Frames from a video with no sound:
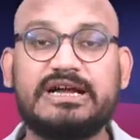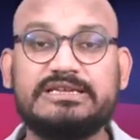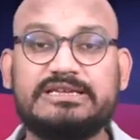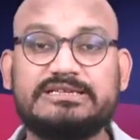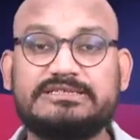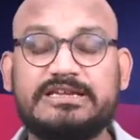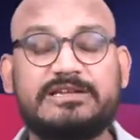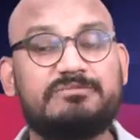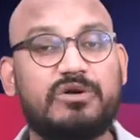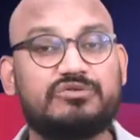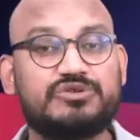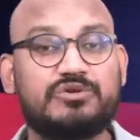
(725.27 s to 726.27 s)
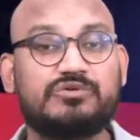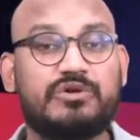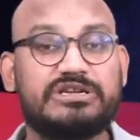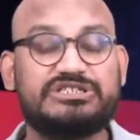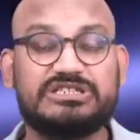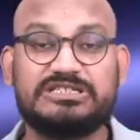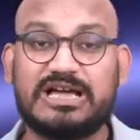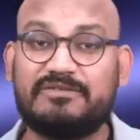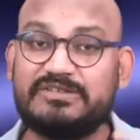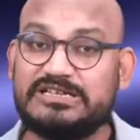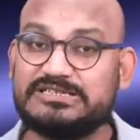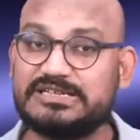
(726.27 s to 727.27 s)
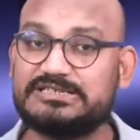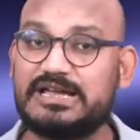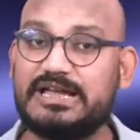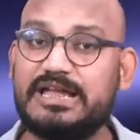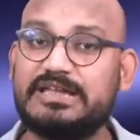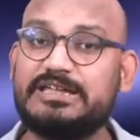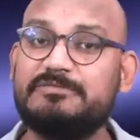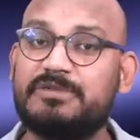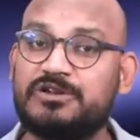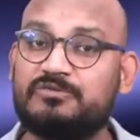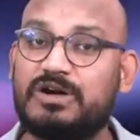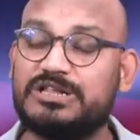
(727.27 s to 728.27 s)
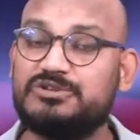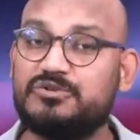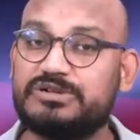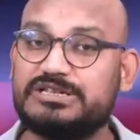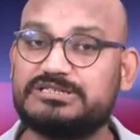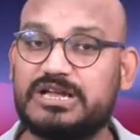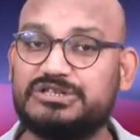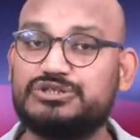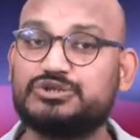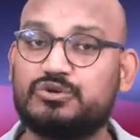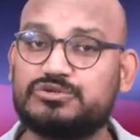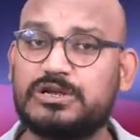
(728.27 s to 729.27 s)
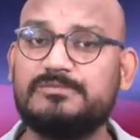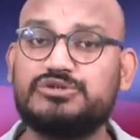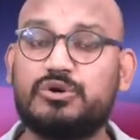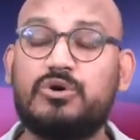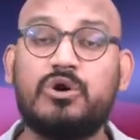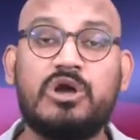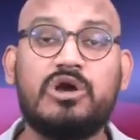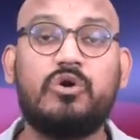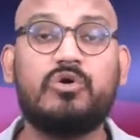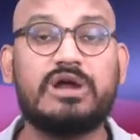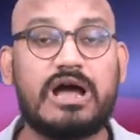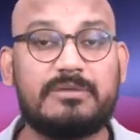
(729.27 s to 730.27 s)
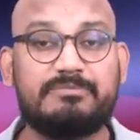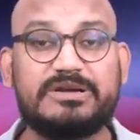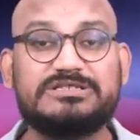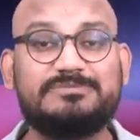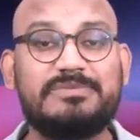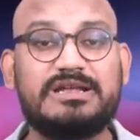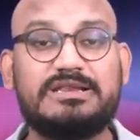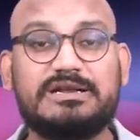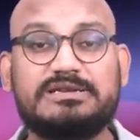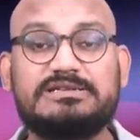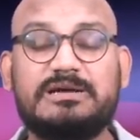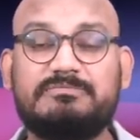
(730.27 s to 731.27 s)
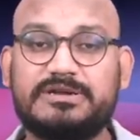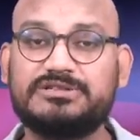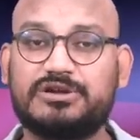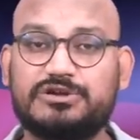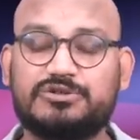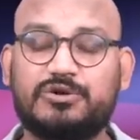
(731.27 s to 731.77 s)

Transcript: का ये सीन बहुजनों को एक चेतावनी जैसा है कि मनुवादियों की साजिश को समझो और आपस में लड़ना बंद कर